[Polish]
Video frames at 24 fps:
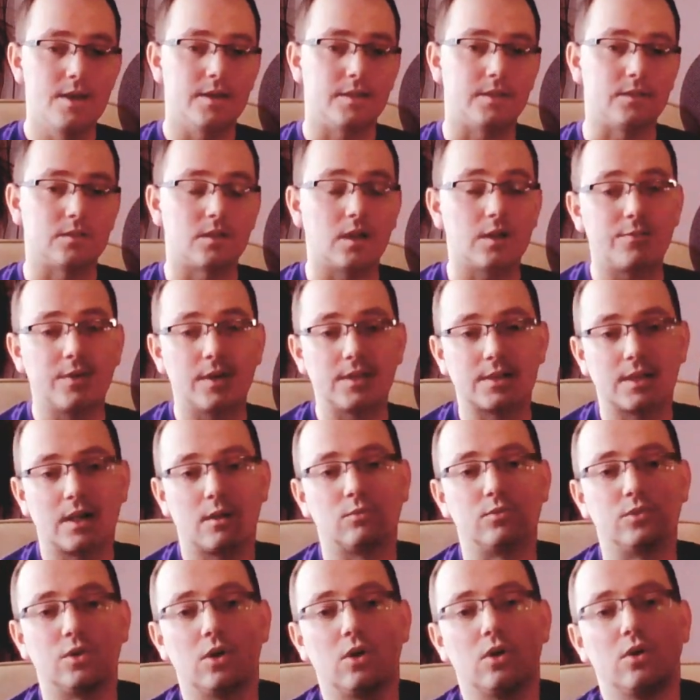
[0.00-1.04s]
Interfejs
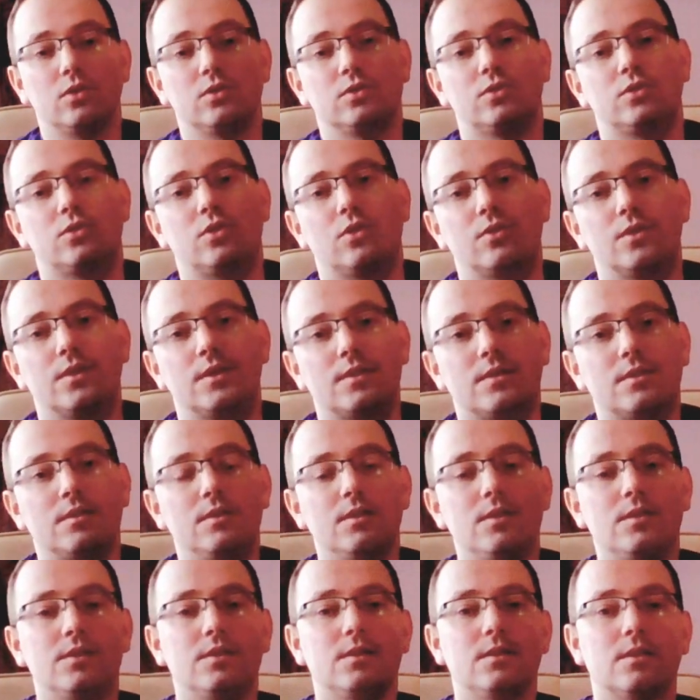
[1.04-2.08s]
audio to jest
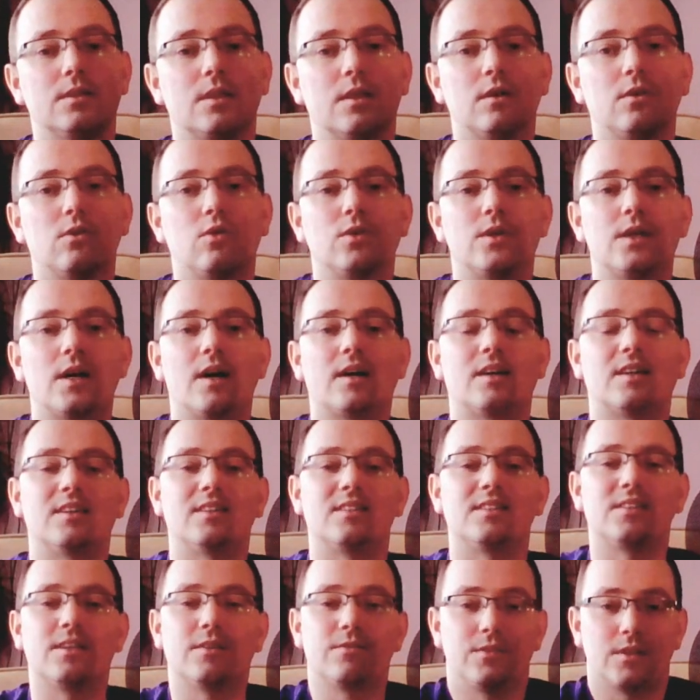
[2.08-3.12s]
nic innego jak
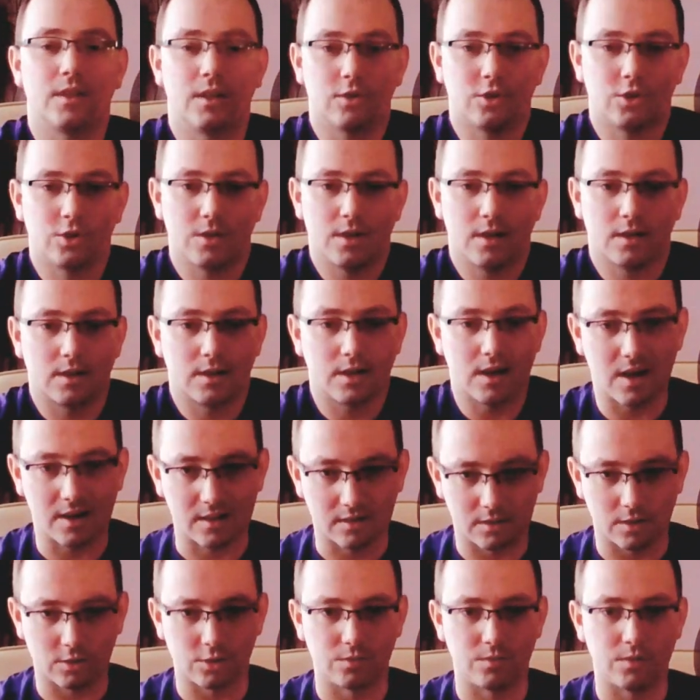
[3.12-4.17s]
zewnętrzna
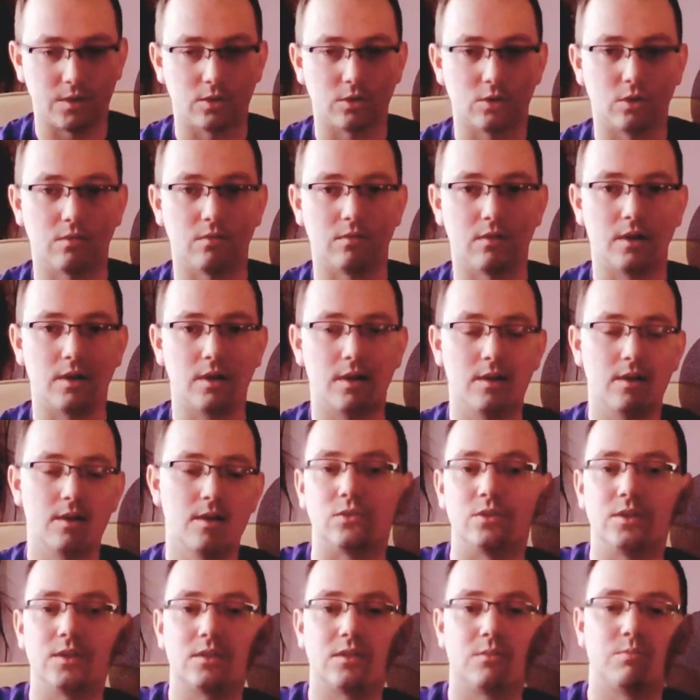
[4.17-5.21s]
karta dźwiękowa,
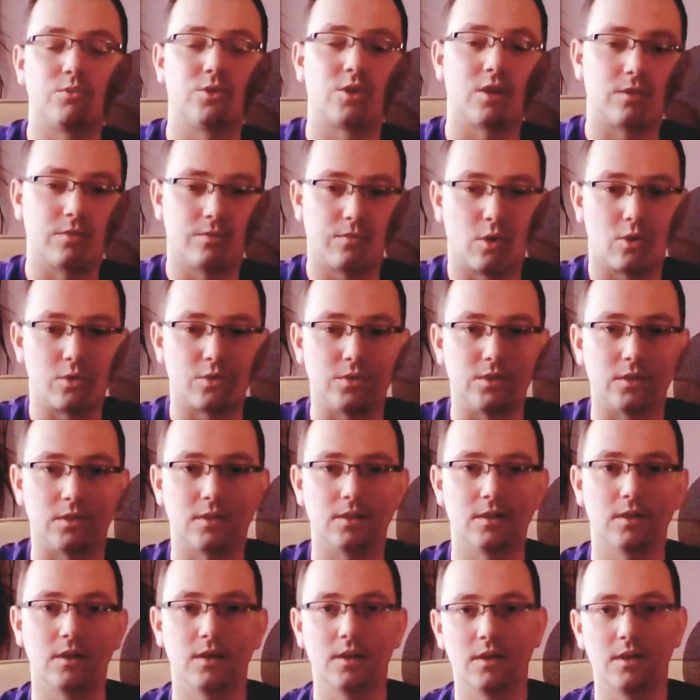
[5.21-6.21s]
to jest przetwornik